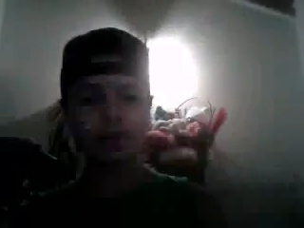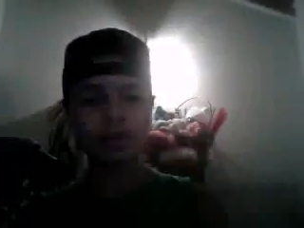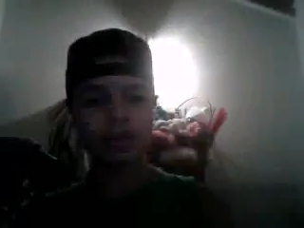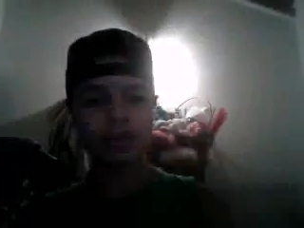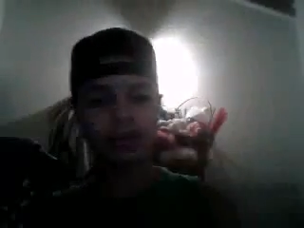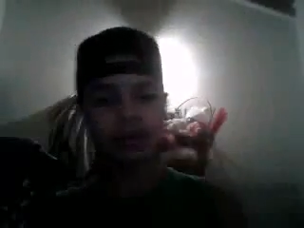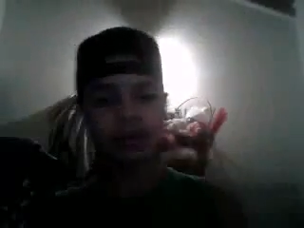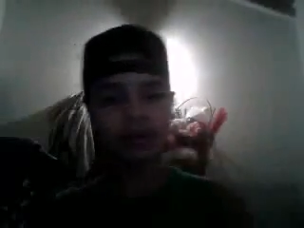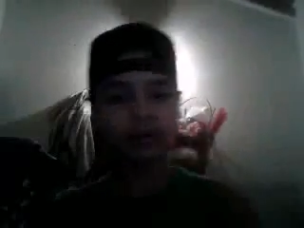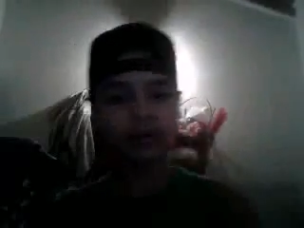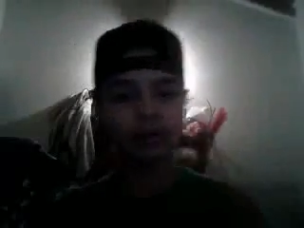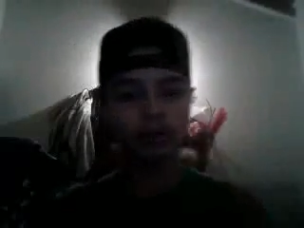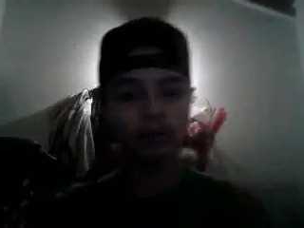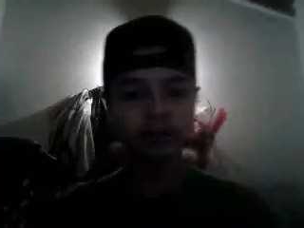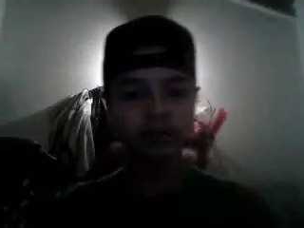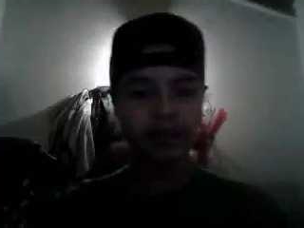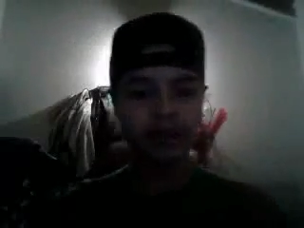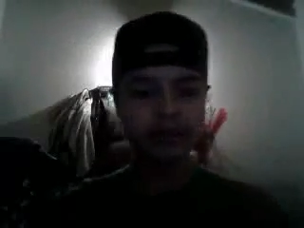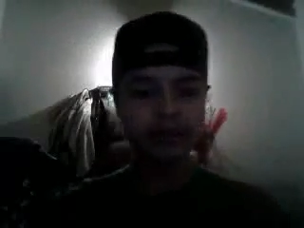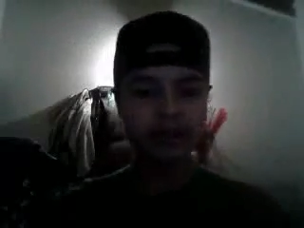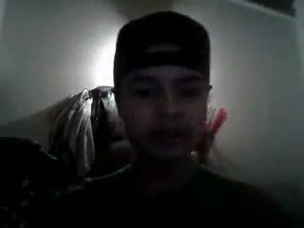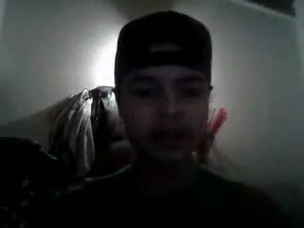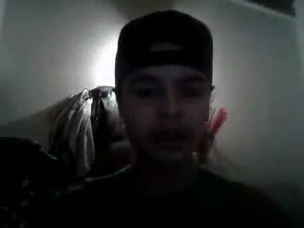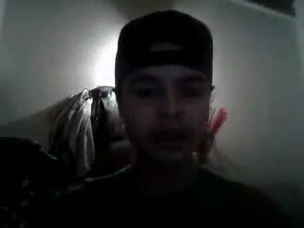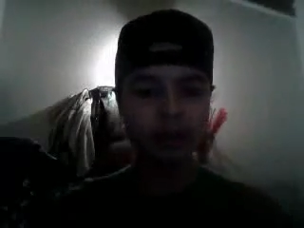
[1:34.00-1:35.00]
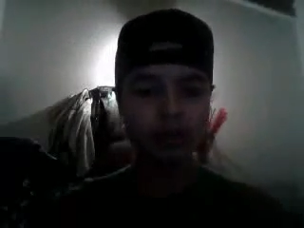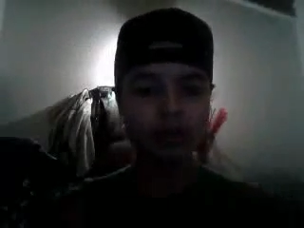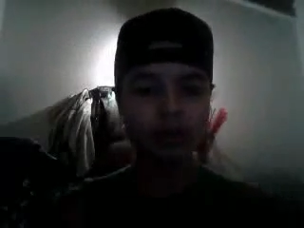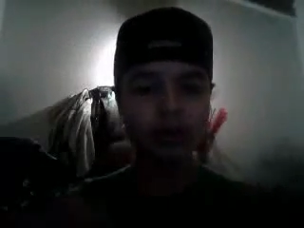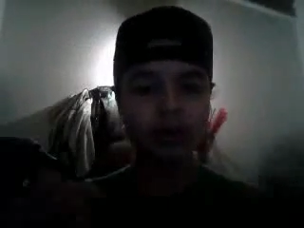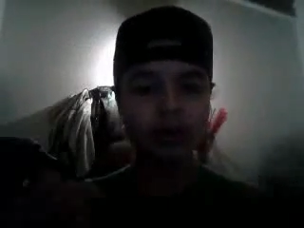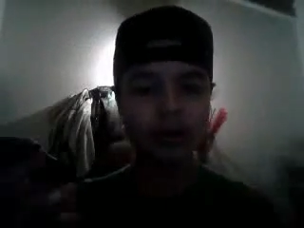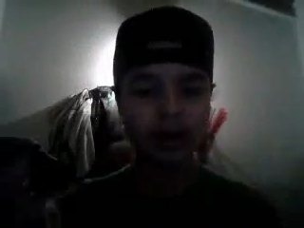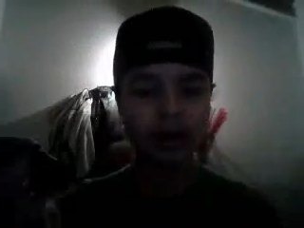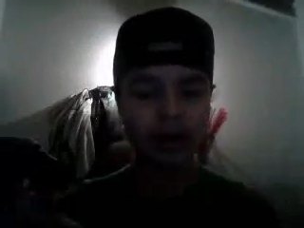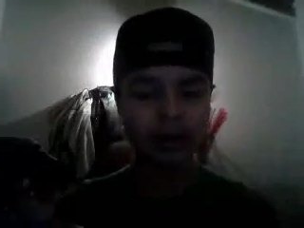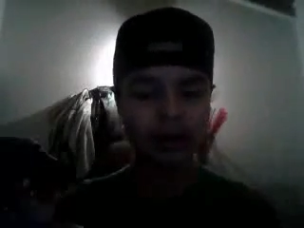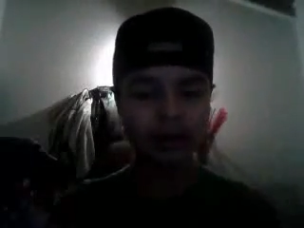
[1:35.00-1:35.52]
con el Counter Strike
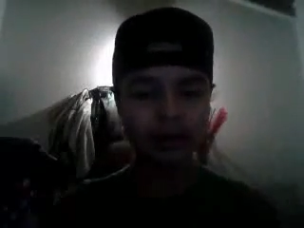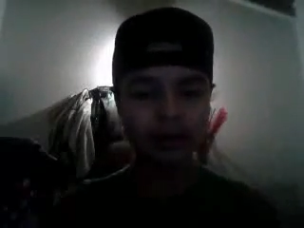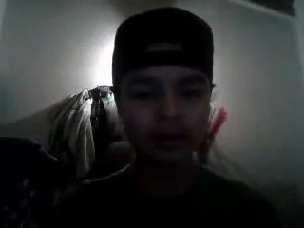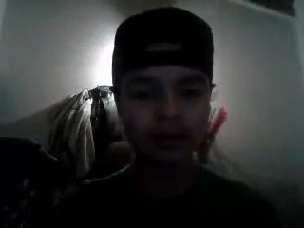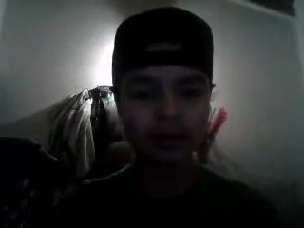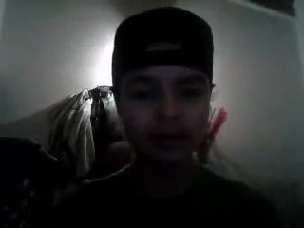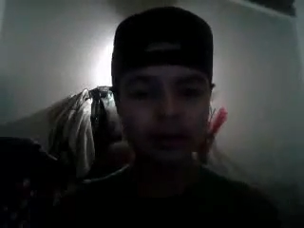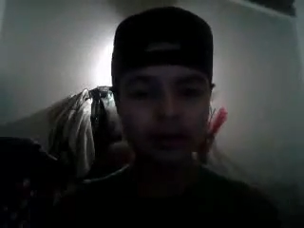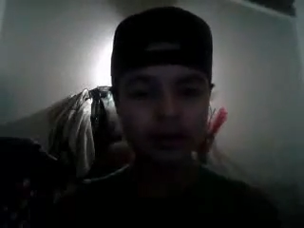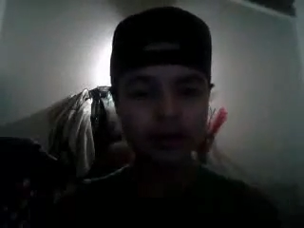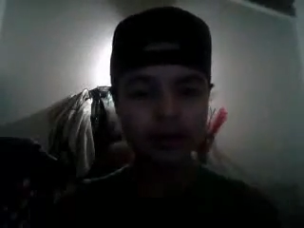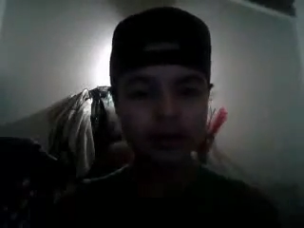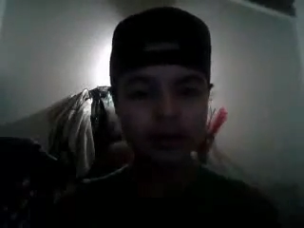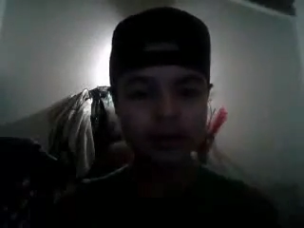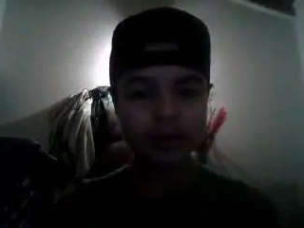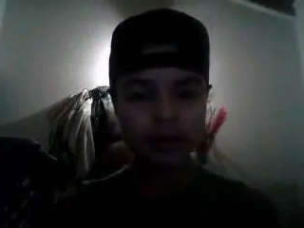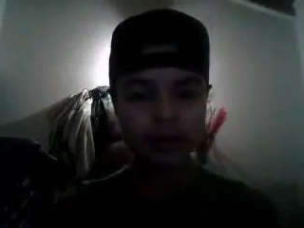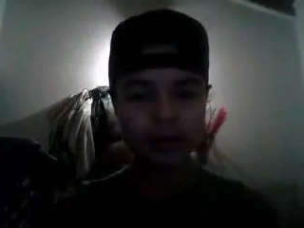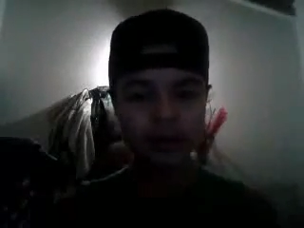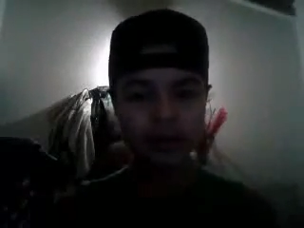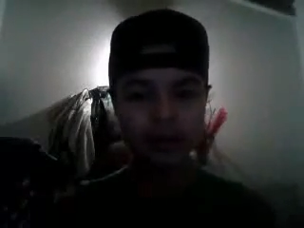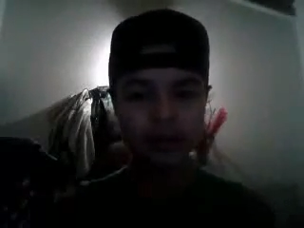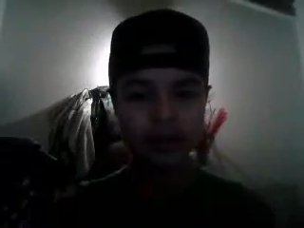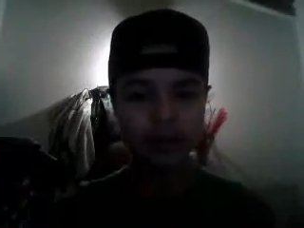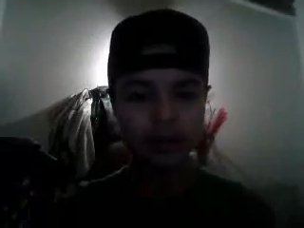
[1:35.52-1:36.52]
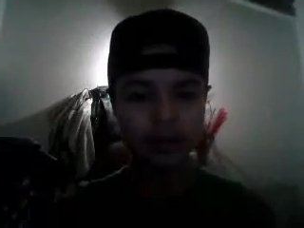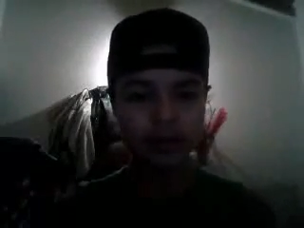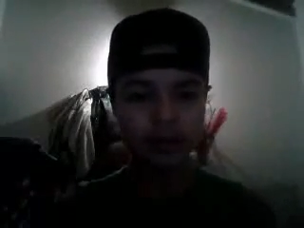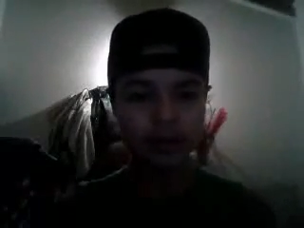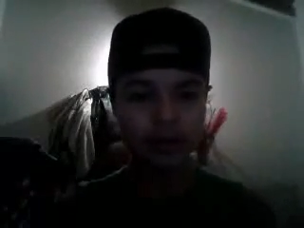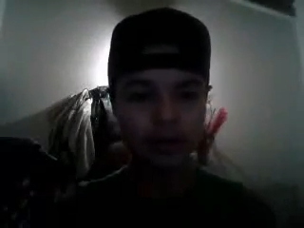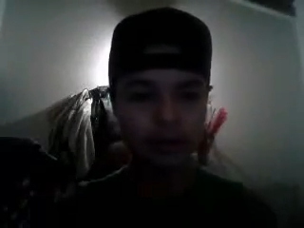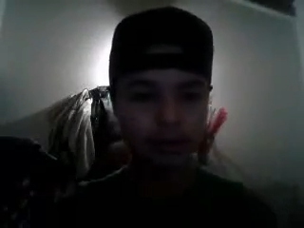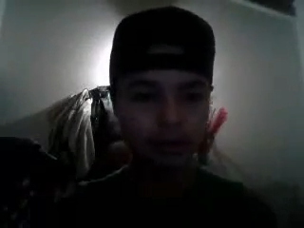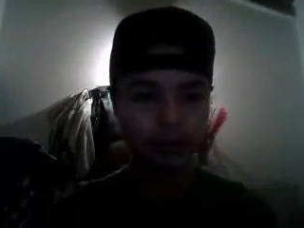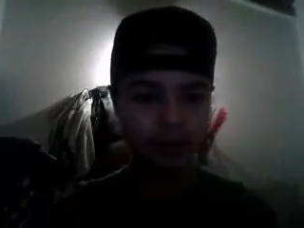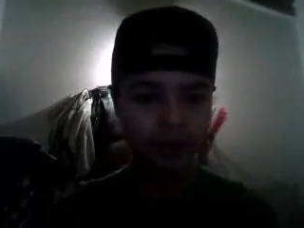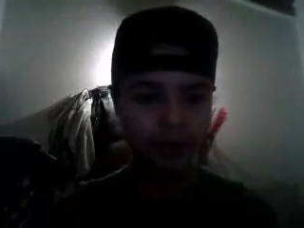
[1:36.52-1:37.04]
un hack y
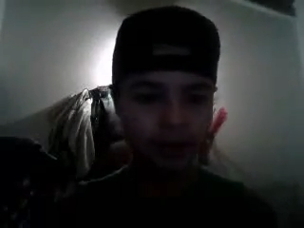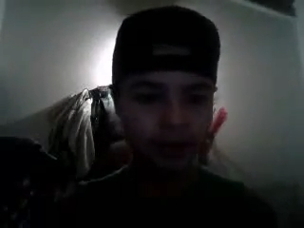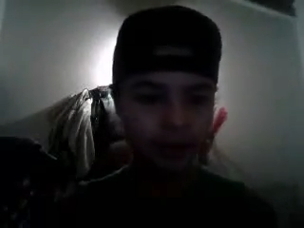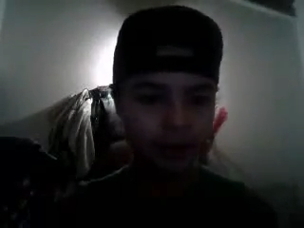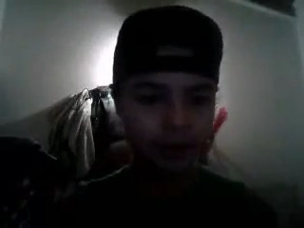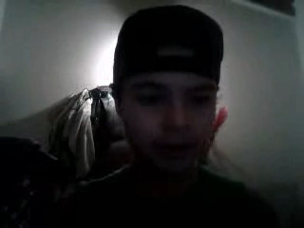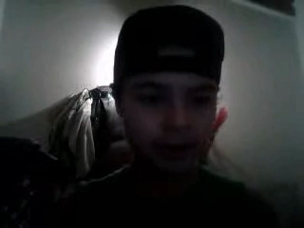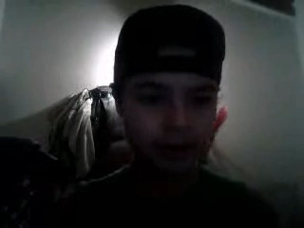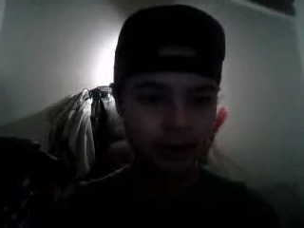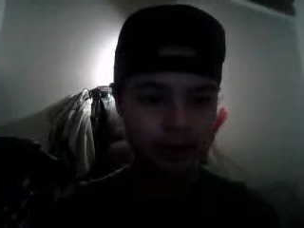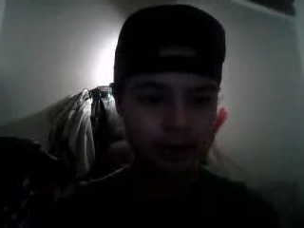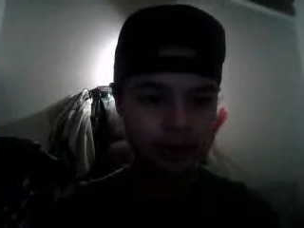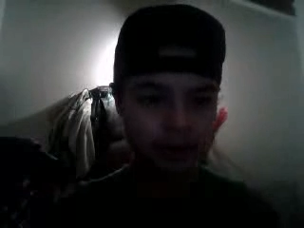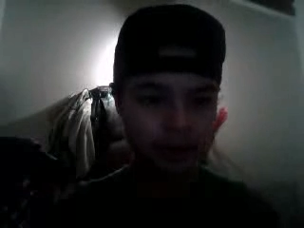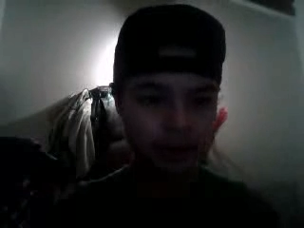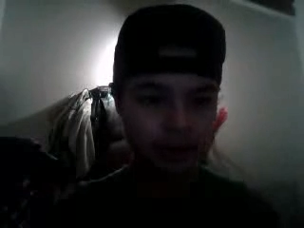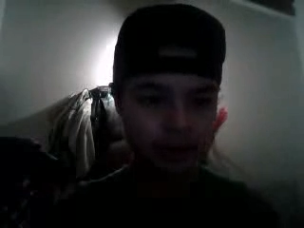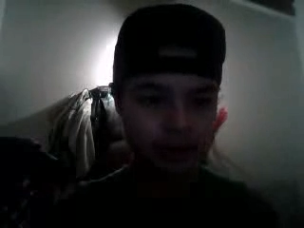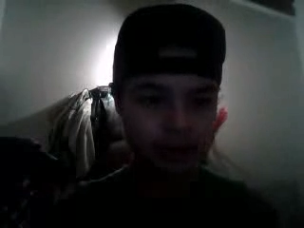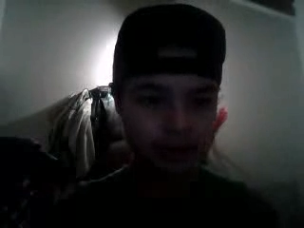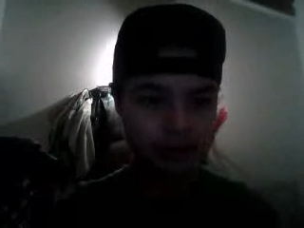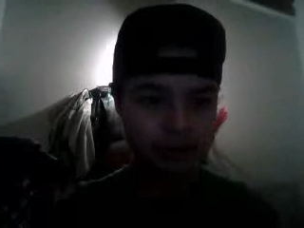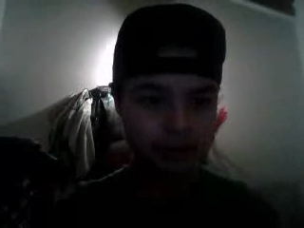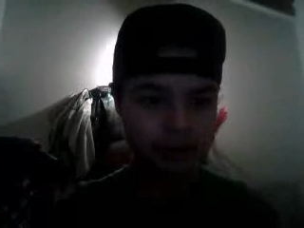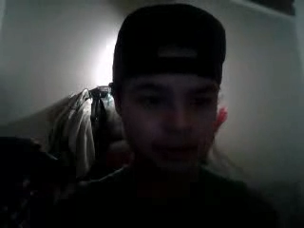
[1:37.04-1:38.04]
después